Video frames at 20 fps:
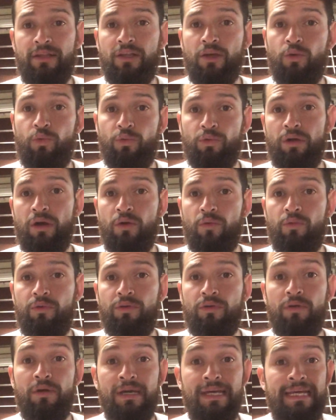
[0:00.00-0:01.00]
de uno a
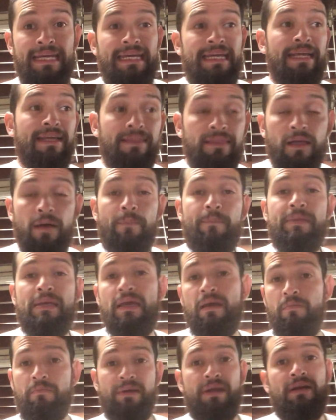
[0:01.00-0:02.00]
uno y
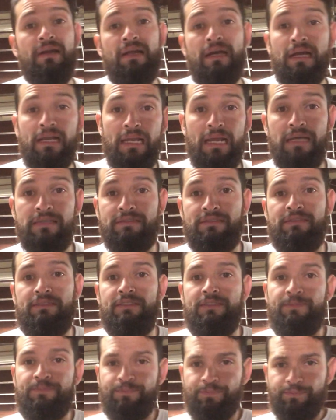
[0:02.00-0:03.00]
también vienen a
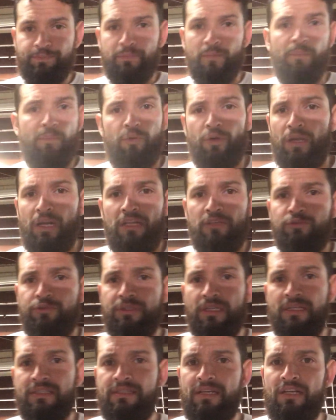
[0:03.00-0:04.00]
clases porque les
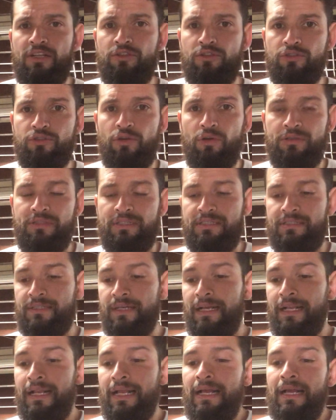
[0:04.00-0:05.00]
gustan hacer las dos cosas.
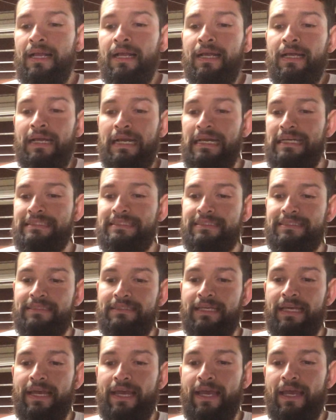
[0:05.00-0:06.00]

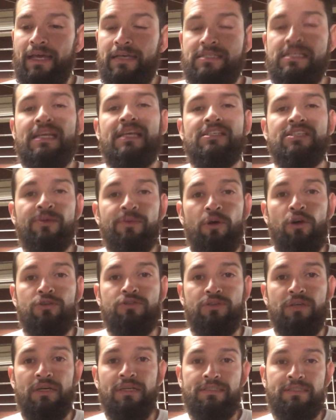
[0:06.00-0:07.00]
Este, así que sí,
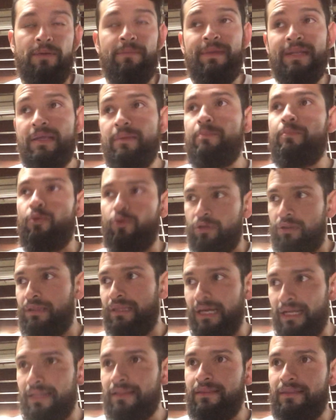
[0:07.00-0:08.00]
es también
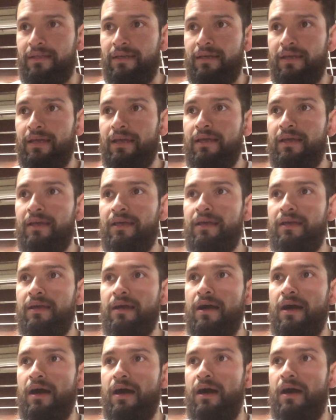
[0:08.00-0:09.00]
importante
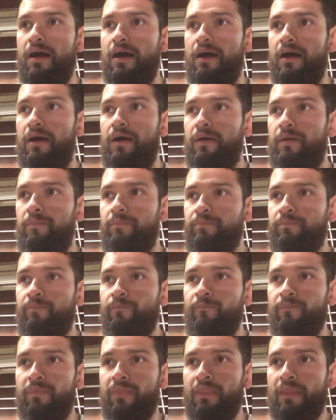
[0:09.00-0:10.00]
ah,
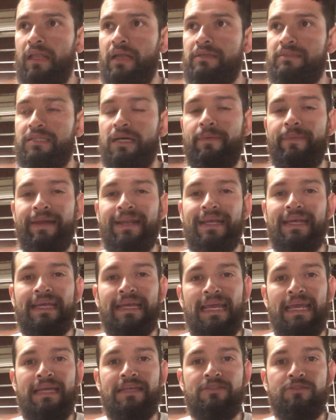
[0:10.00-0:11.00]
saber
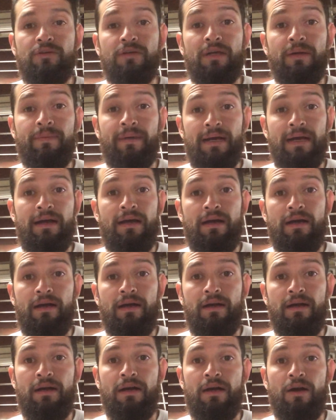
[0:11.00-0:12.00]
qué es lo que va
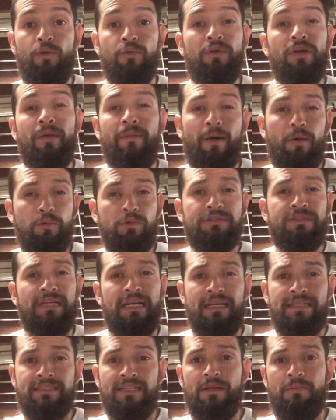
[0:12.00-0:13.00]
a, uno le va a gustar
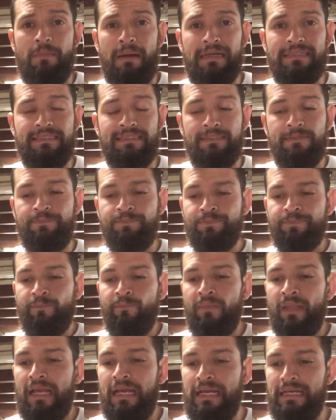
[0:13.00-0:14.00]
hacer más.
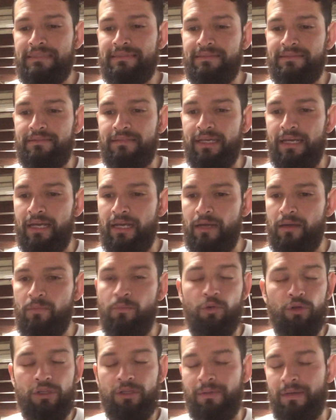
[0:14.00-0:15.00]
Este,
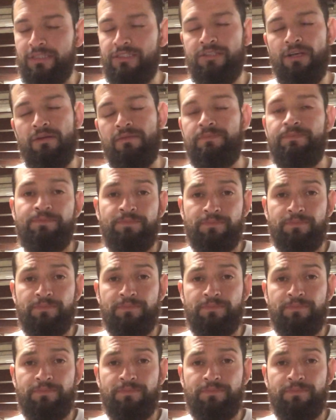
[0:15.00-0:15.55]
motivación